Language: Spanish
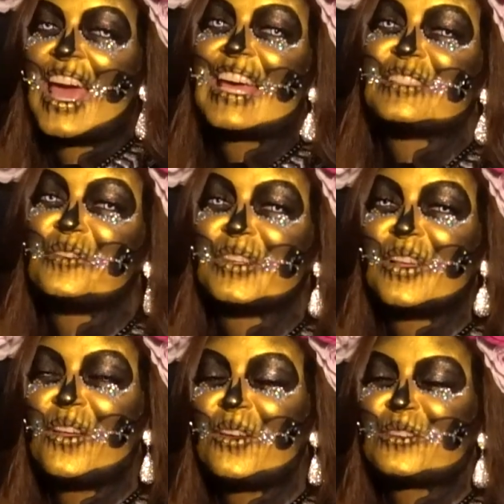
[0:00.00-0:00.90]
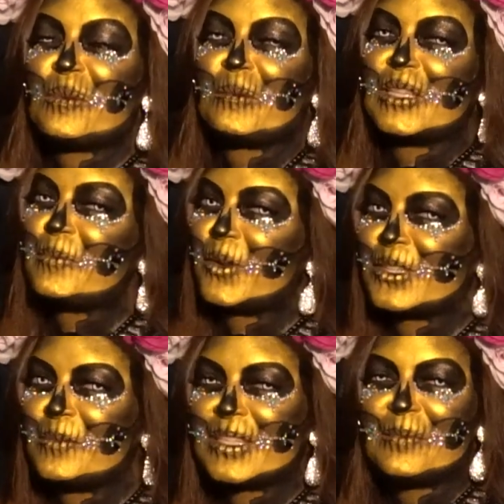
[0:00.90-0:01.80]
Esto fue todo, nos vemos la
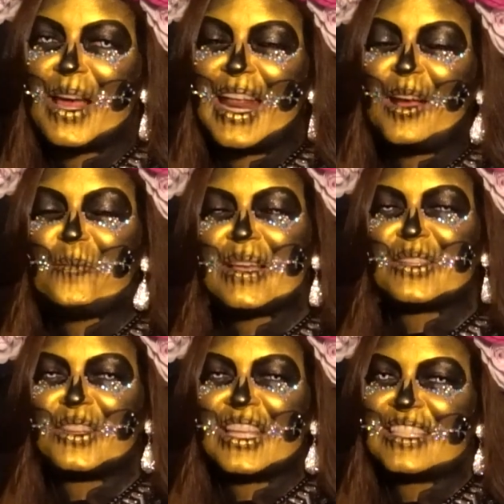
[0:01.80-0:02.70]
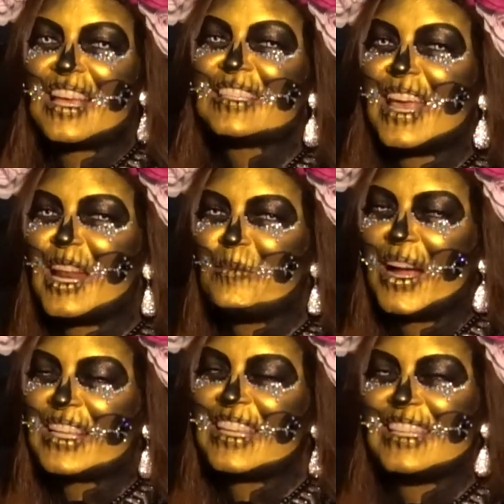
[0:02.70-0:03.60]
próxima semana con más noticias en el
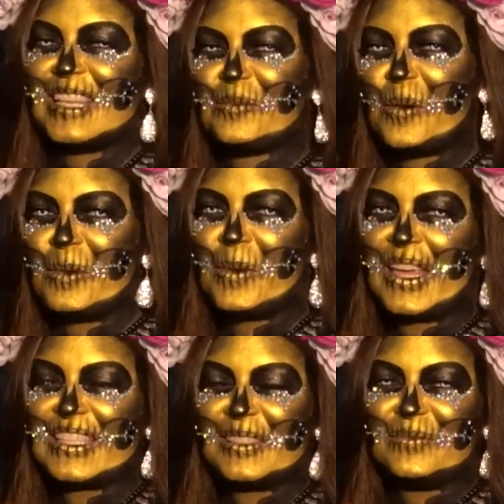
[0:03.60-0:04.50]
magazine Sirvo a mi país.